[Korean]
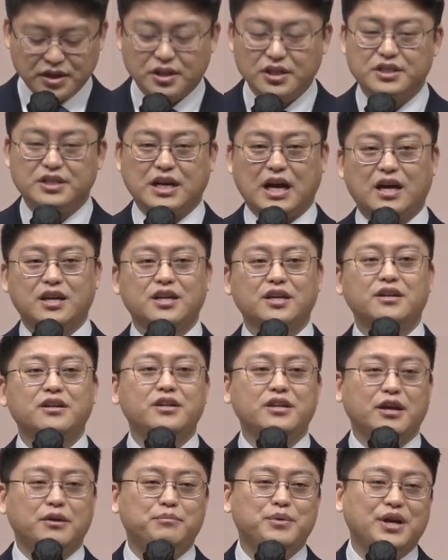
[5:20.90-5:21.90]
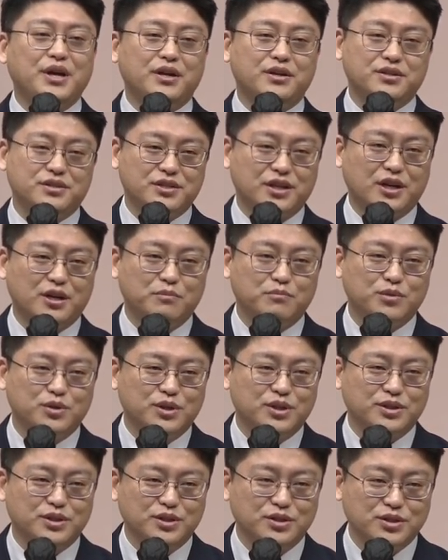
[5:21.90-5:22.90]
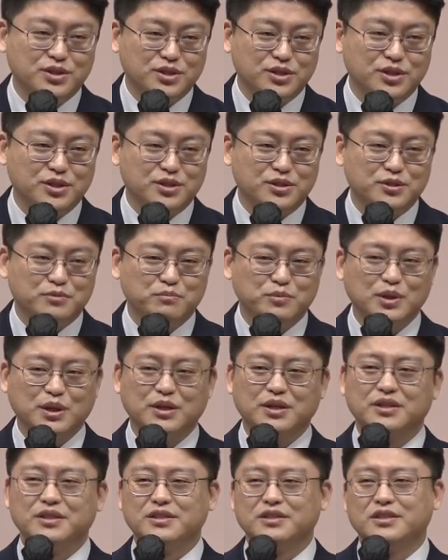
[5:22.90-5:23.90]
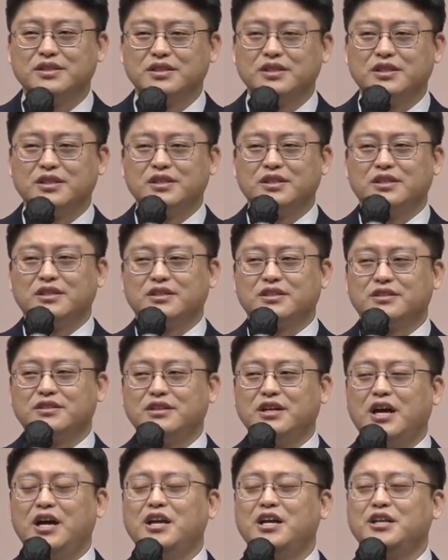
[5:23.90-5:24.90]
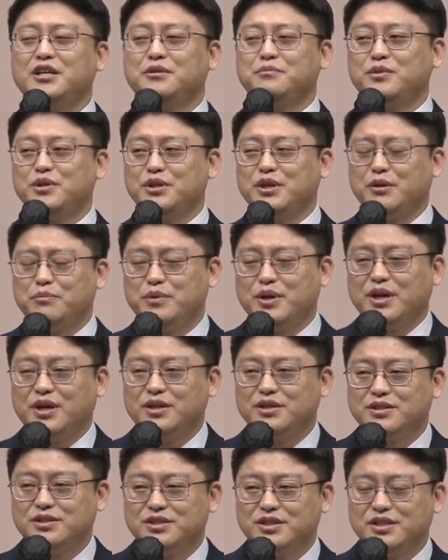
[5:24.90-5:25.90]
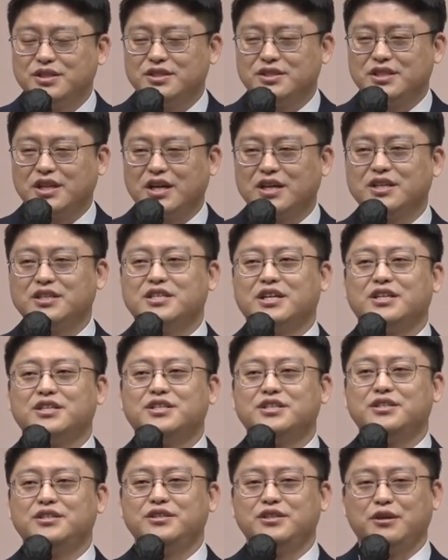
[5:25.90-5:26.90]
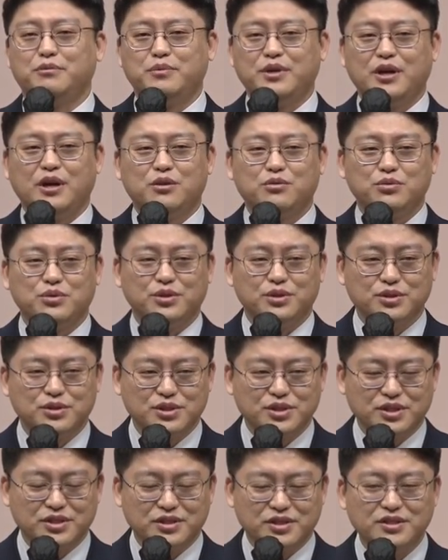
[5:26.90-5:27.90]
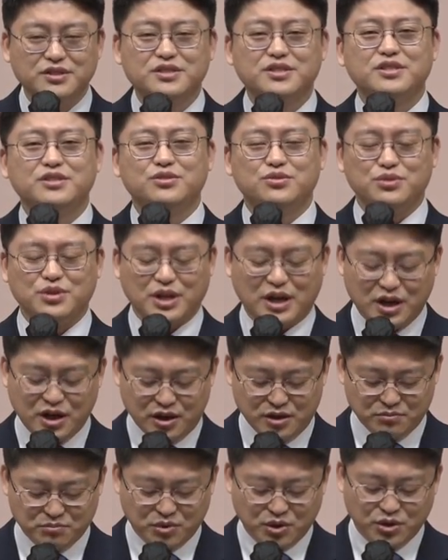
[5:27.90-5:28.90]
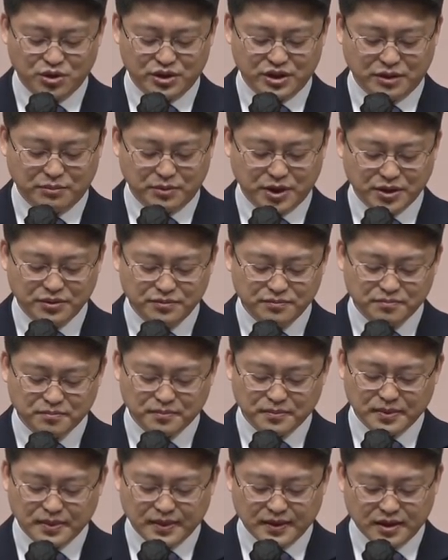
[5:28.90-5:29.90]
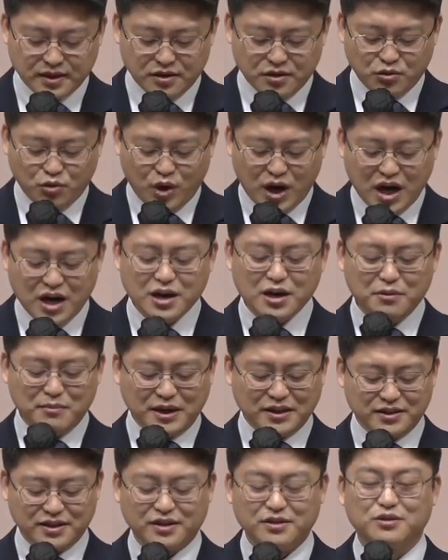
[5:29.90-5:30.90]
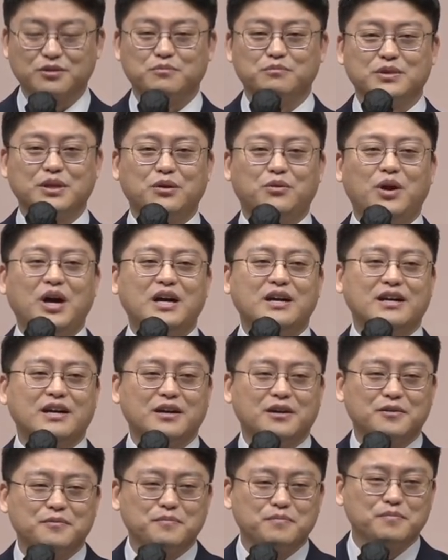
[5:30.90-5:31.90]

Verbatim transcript: 이 자기를 예배하는 사람들의 특징이 있습니다. 그가 하나님을 예배하는지 자기 자신을 예배하고 있는지 특징 중에 하나는 뭐냐면 화가 많다는 겁니다. 화가.